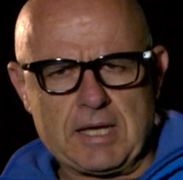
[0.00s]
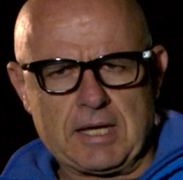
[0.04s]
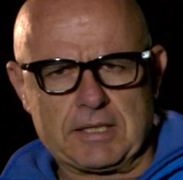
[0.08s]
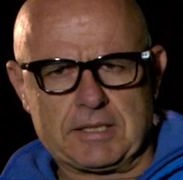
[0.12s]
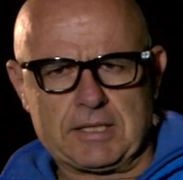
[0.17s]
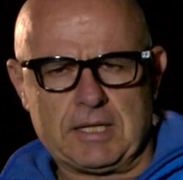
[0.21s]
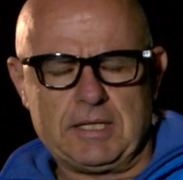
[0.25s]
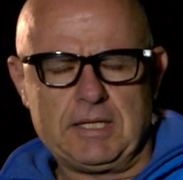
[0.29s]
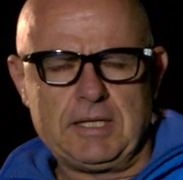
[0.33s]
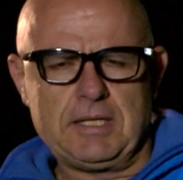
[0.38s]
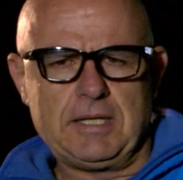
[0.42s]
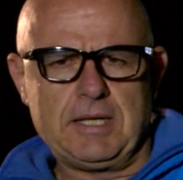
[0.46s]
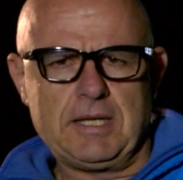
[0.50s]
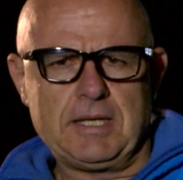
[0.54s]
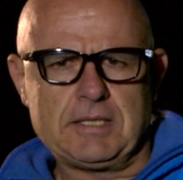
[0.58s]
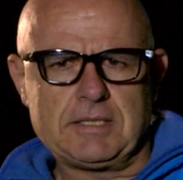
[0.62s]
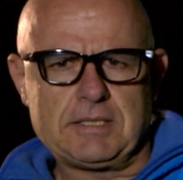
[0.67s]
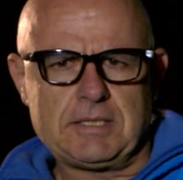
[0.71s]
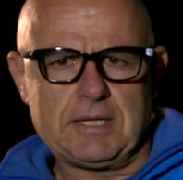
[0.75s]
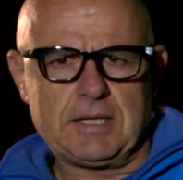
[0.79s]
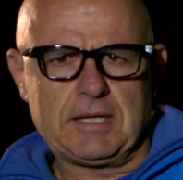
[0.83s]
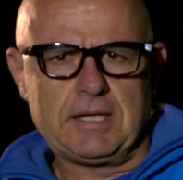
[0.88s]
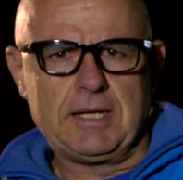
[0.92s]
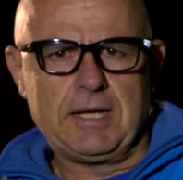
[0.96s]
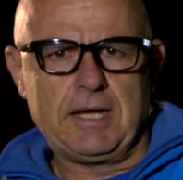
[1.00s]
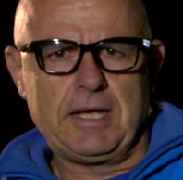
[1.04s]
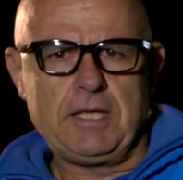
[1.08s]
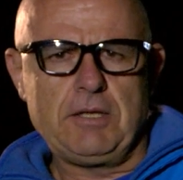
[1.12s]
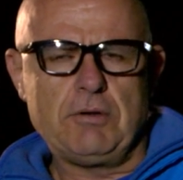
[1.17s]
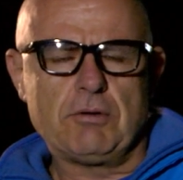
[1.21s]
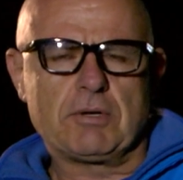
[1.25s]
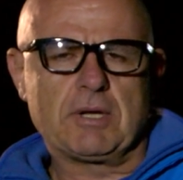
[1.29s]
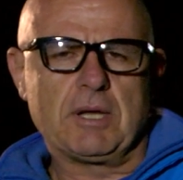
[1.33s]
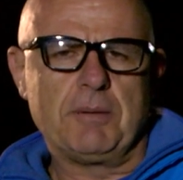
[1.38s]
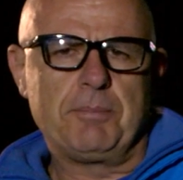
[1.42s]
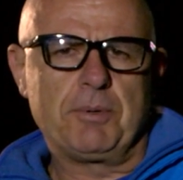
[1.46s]
catarinense,
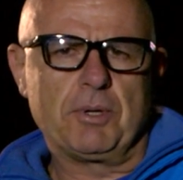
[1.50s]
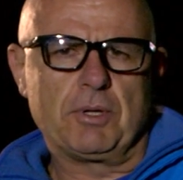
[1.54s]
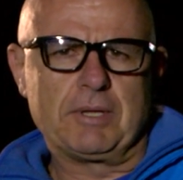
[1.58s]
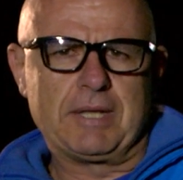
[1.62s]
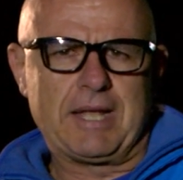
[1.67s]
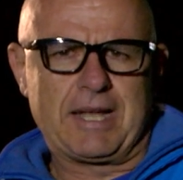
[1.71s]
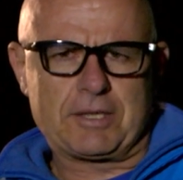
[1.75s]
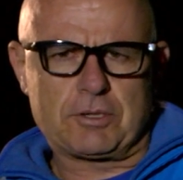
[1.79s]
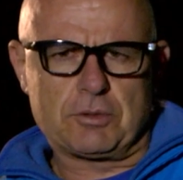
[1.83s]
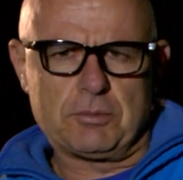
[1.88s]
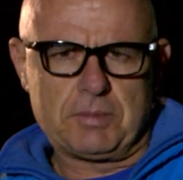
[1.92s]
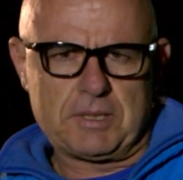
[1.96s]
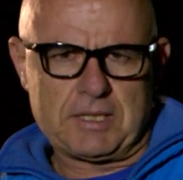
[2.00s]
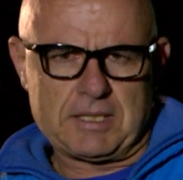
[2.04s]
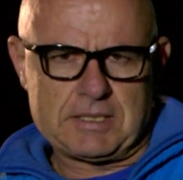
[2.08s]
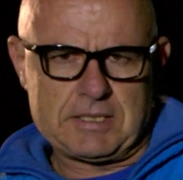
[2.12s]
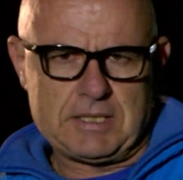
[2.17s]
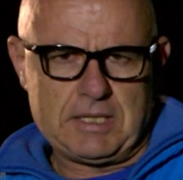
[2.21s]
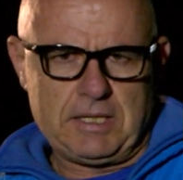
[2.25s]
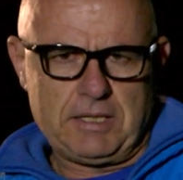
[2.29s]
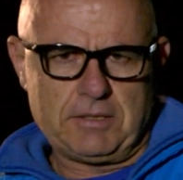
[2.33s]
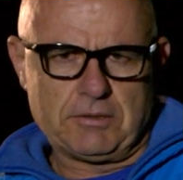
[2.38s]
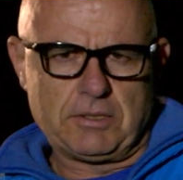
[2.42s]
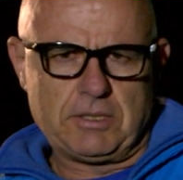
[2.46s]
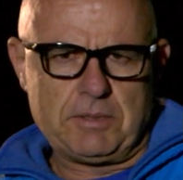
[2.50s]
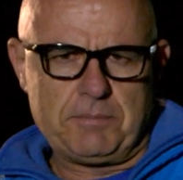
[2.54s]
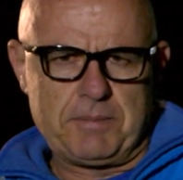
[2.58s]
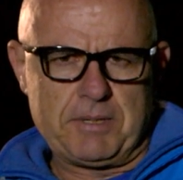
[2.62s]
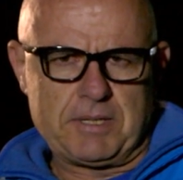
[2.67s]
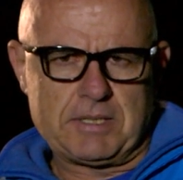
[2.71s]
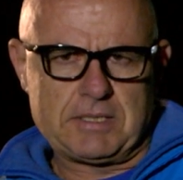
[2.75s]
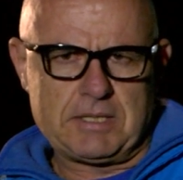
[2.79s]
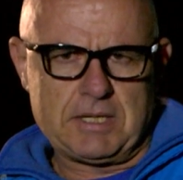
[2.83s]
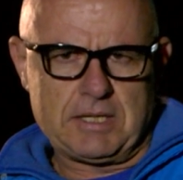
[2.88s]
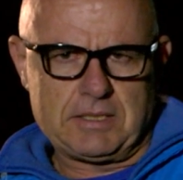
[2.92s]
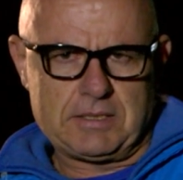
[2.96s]
ganhei o campeonato brasileiro de
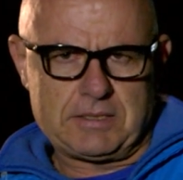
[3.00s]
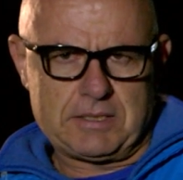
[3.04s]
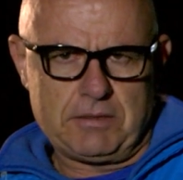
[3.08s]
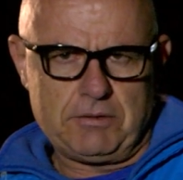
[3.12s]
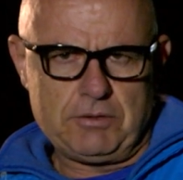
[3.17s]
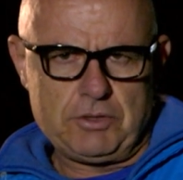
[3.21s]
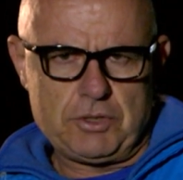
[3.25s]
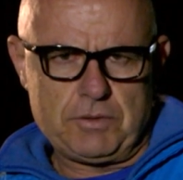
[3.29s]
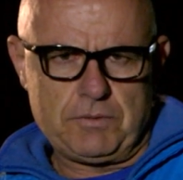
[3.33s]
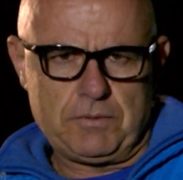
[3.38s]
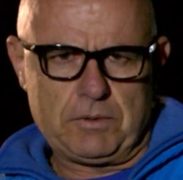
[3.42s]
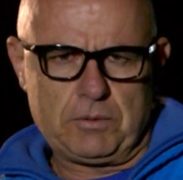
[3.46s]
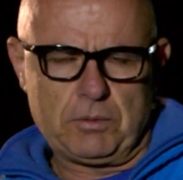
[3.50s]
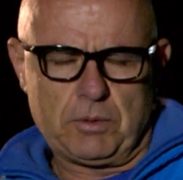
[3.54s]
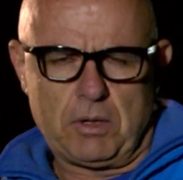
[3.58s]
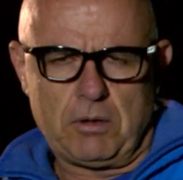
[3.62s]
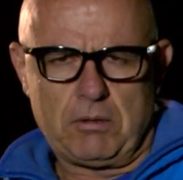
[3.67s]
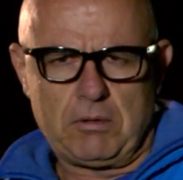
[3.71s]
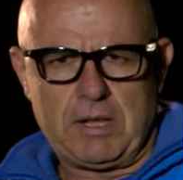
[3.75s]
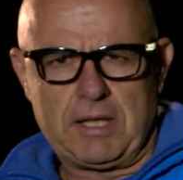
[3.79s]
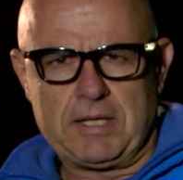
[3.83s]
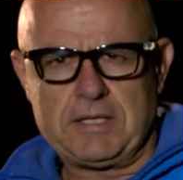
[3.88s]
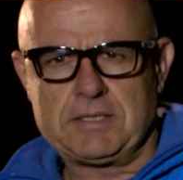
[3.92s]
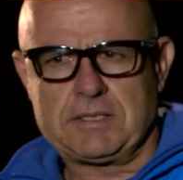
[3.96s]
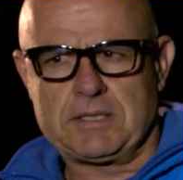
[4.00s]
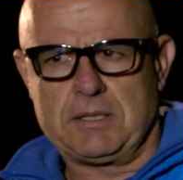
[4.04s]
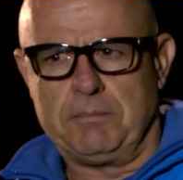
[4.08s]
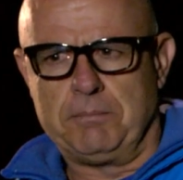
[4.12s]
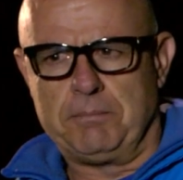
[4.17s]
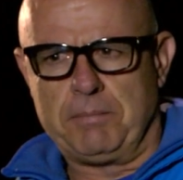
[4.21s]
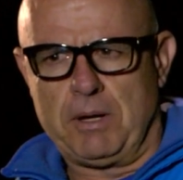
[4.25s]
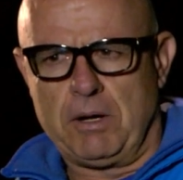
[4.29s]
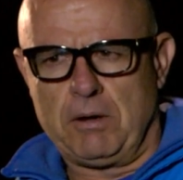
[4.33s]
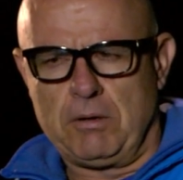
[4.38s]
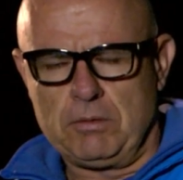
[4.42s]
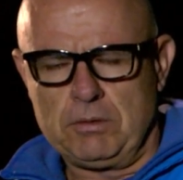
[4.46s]
perseguição individual lá em São
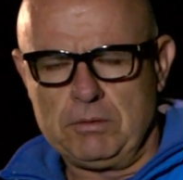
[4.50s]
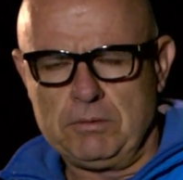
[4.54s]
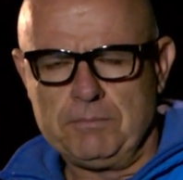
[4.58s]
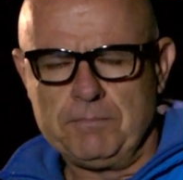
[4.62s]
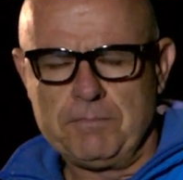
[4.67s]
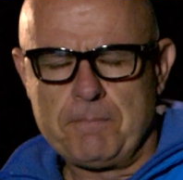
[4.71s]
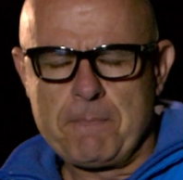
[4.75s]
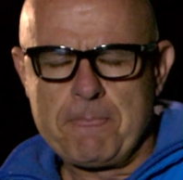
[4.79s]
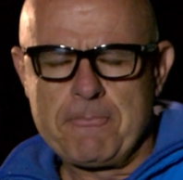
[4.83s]
Paulo.